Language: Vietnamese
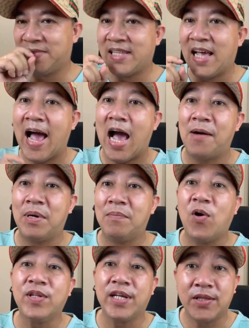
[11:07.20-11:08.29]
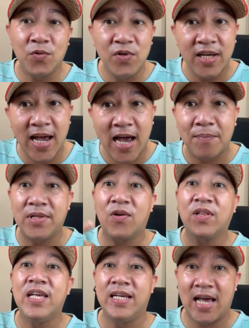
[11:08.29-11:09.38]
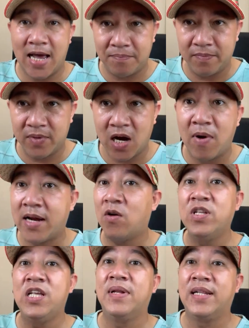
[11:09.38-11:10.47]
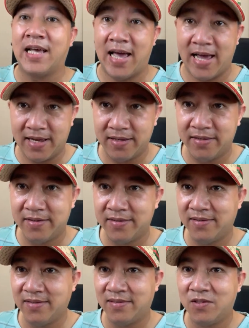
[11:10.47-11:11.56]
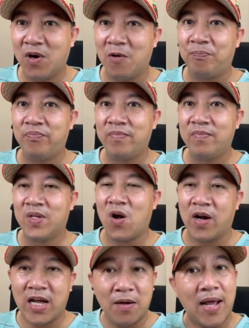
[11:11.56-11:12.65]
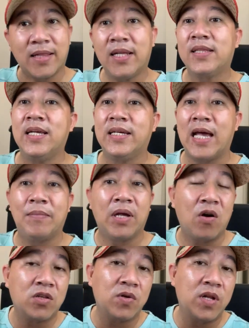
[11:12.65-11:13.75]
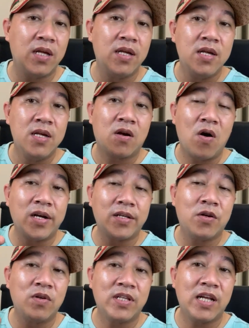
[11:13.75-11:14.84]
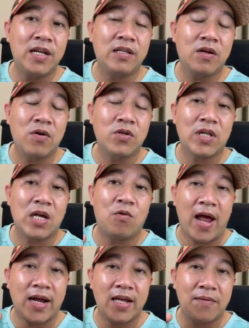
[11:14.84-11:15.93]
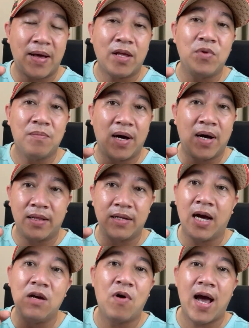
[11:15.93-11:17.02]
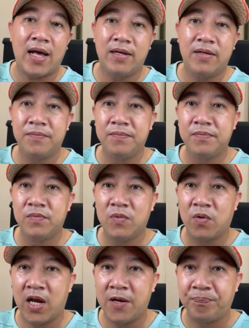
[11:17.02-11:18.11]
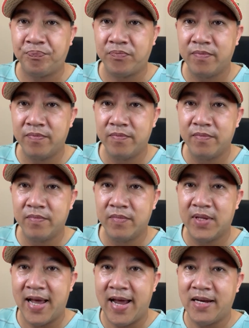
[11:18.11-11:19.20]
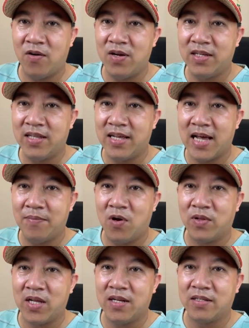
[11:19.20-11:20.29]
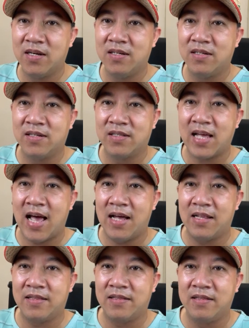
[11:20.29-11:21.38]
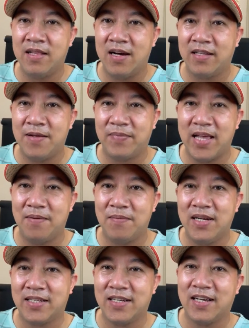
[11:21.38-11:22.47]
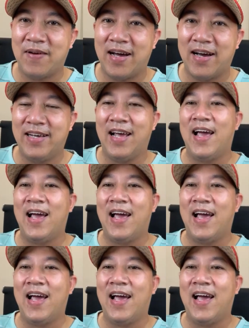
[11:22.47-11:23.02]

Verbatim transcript: Thà mình bỏ tiền túi ra mình cho Thiền Am, không ai nói gì mình cả, đúng không? Còn các bạn thích Thiền Am thì có số đi, có số tài khoản đó, các bạn giống như mình gửi qua. Ok. Ai nói Thiền Am lỗ tiền luật sư, người ta lời thêm tiền mướn luật sư đó các bạn ơi.